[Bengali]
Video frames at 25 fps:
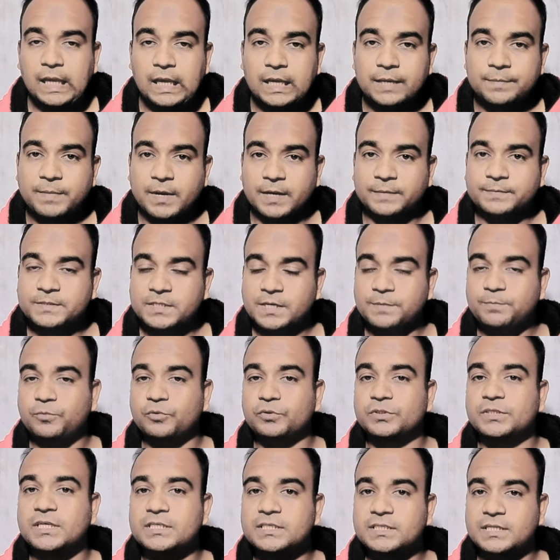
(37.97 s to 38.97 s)
এই ব্যবসা
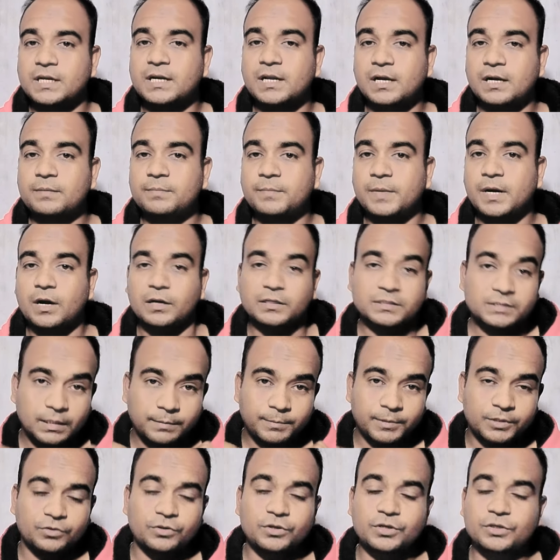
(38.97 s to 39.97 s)
পুঁজি ছাড়া বা
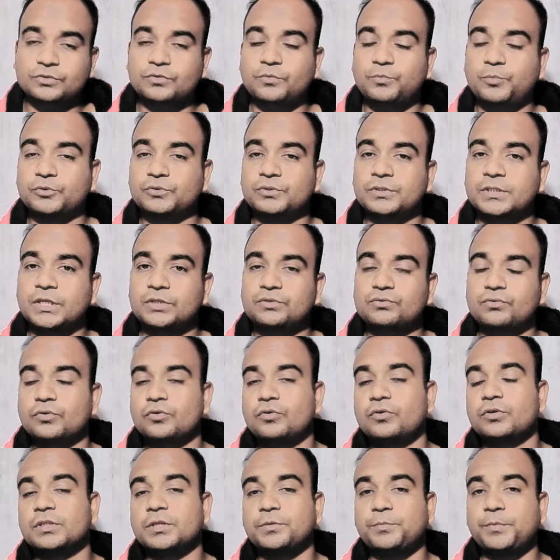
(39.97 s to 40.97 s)
সামান্য কিছু পুঁজি দিয়ে শুরু
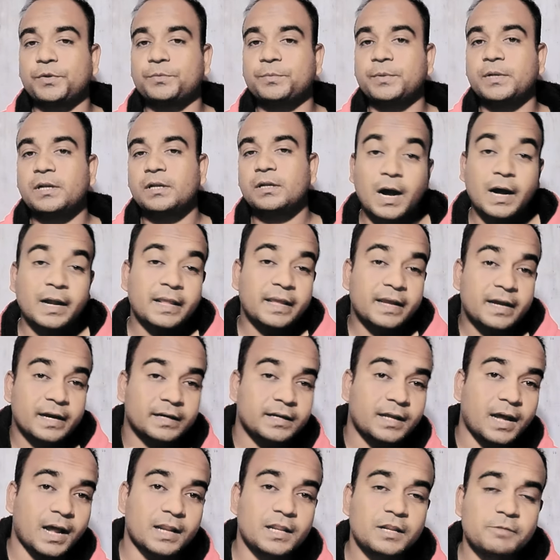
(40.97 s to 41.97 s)
করতে পারবেন আর
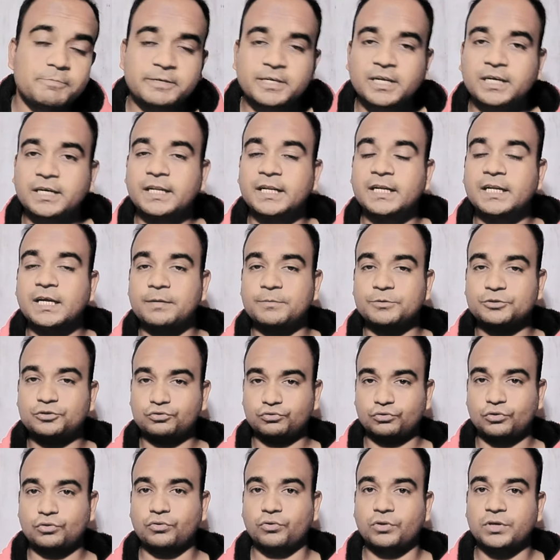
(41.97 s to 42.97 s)
এখানে আনলিমিটেড ইনকামের
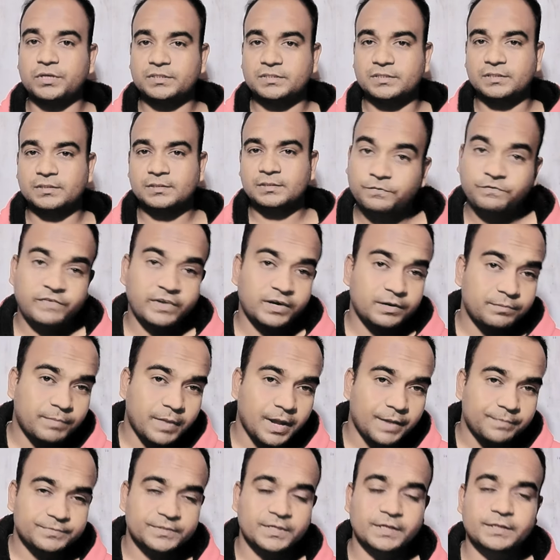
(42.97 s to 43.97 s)
সুযোগ রয়েছে ফ্রেন্ড
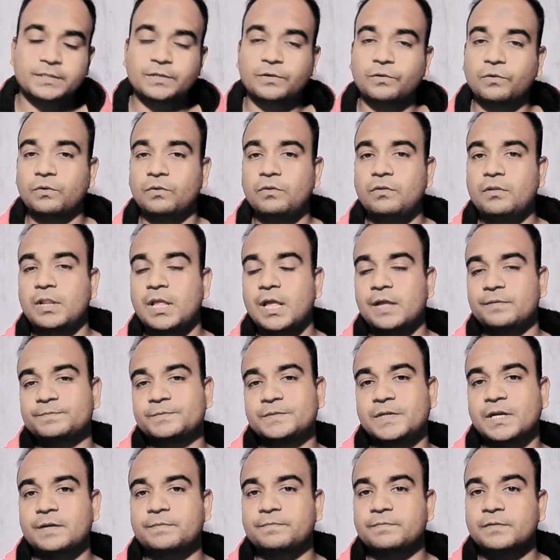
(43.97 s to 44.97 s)
ব্যবসাটি হলো
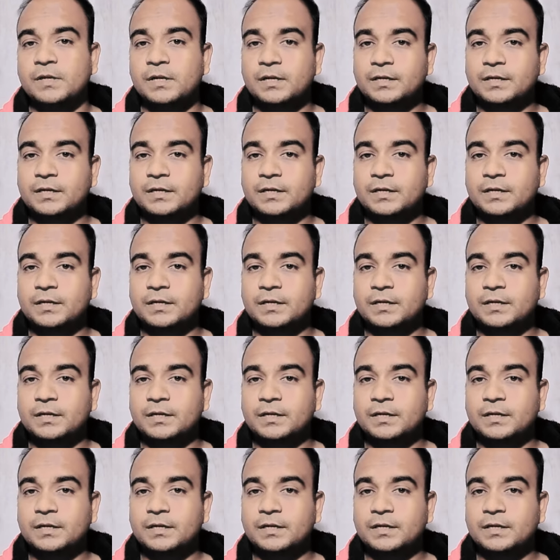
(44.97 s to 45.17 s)
ল্যাপটপ